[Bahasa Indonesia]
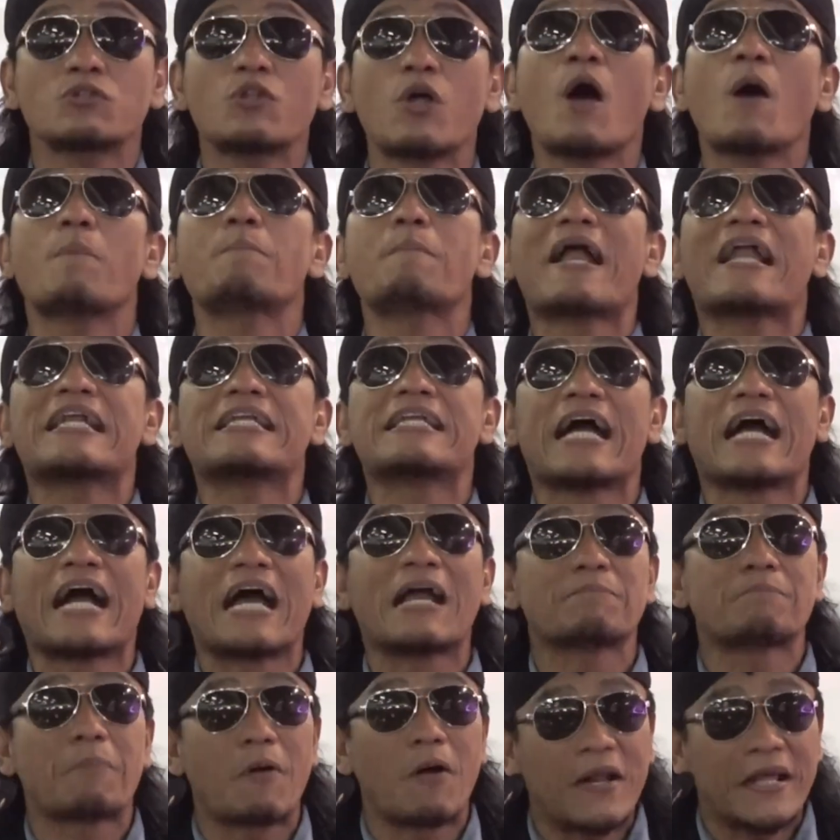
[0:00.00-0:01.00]
Toh
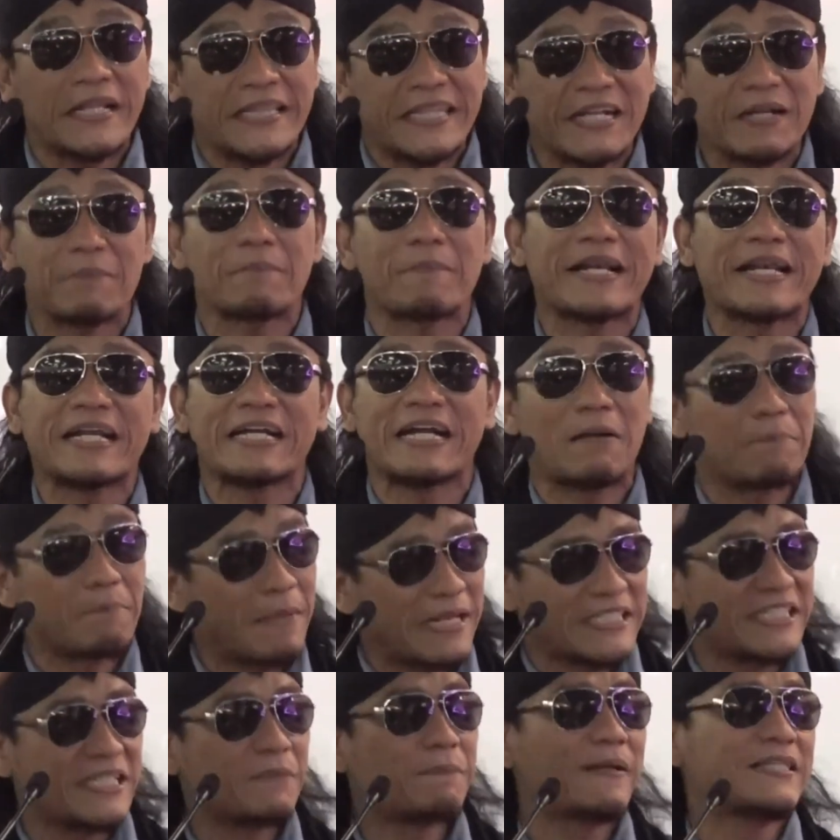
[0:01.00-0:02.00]
pandangan politik mereka
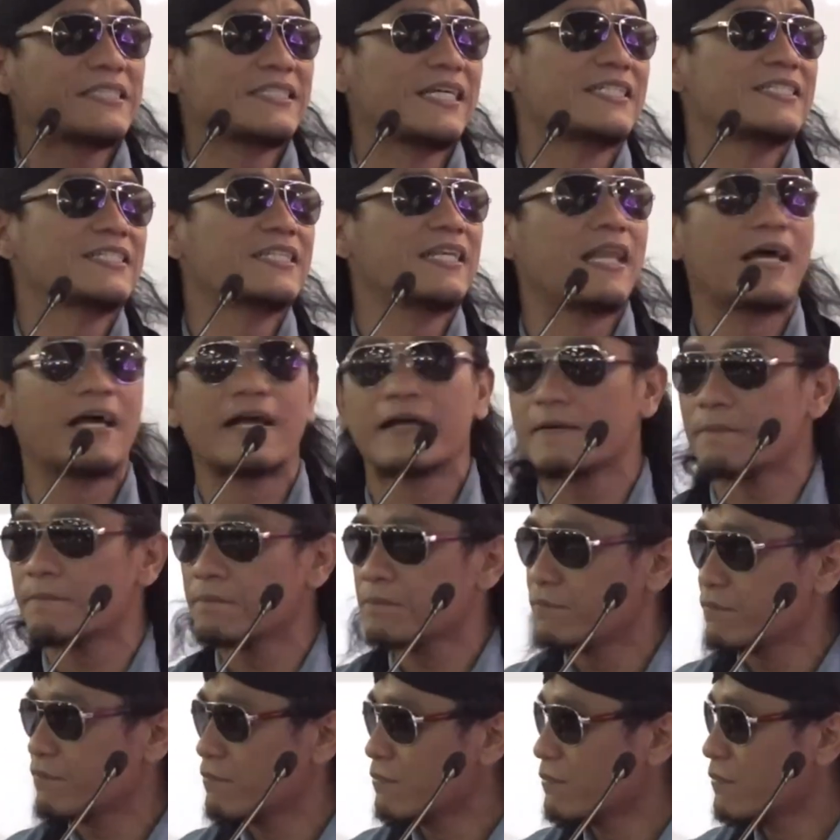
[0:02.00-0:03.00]
masih Pancasila.
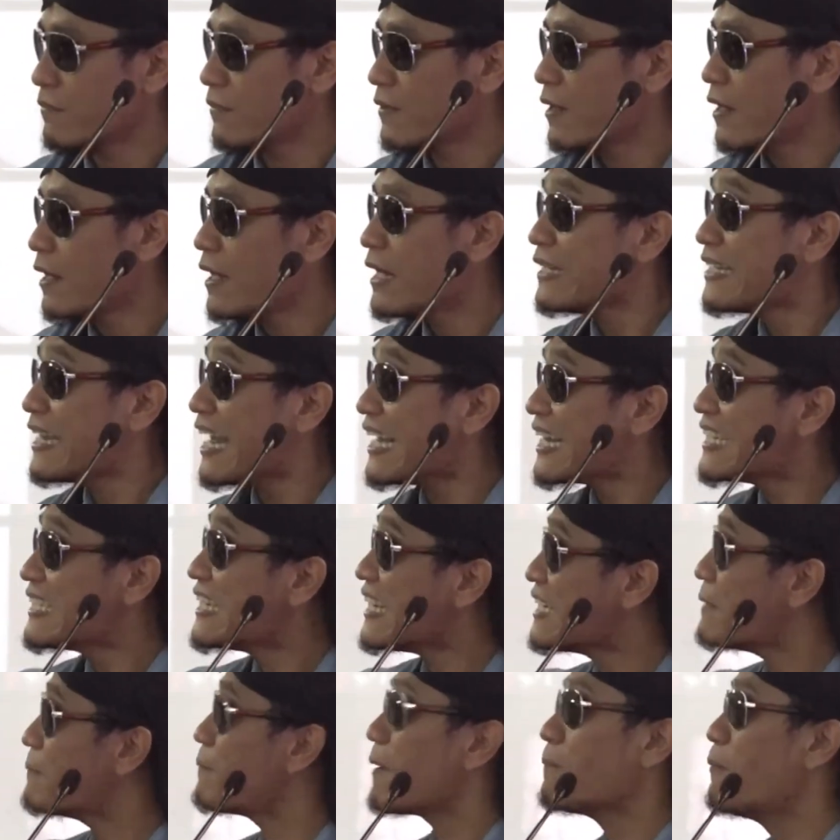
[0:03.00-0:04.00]
Dan
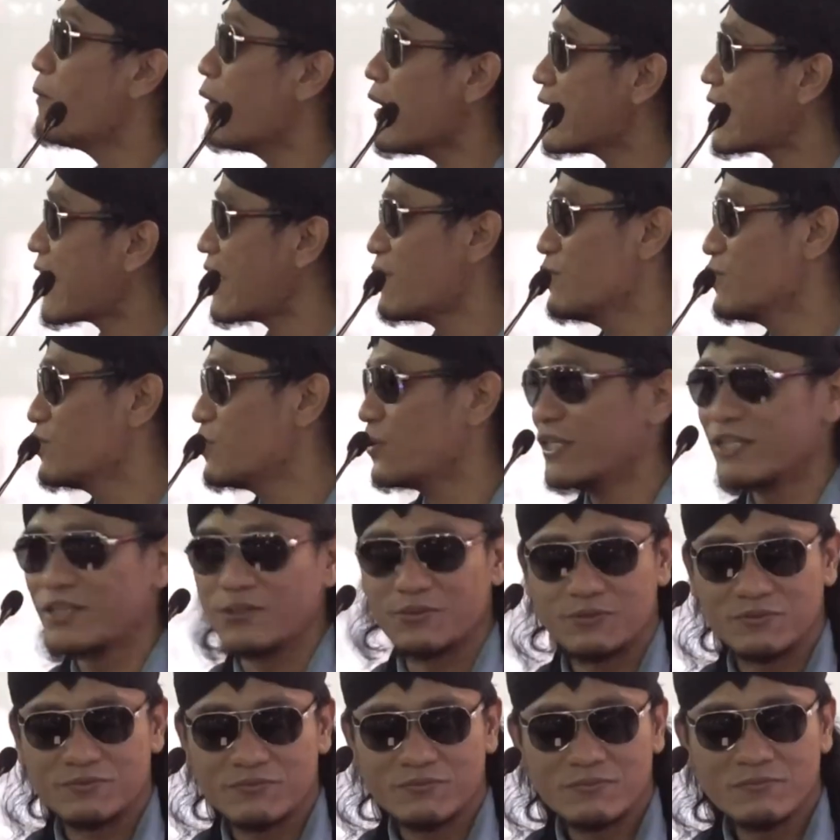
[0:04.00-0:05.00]
kita diperbolehkan untuk
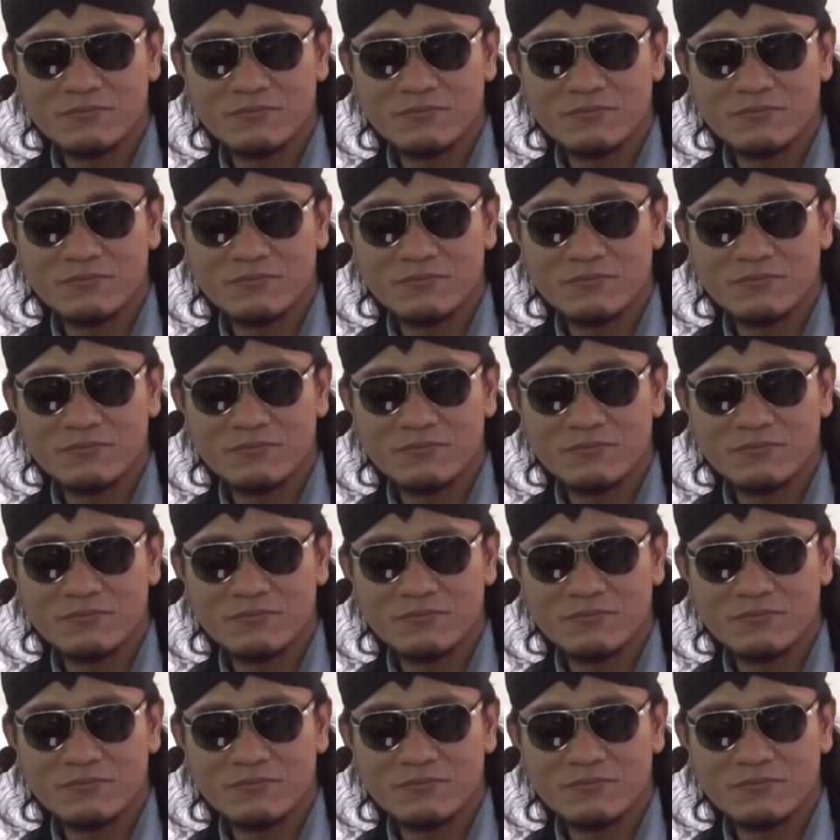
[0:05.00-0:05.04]
itu.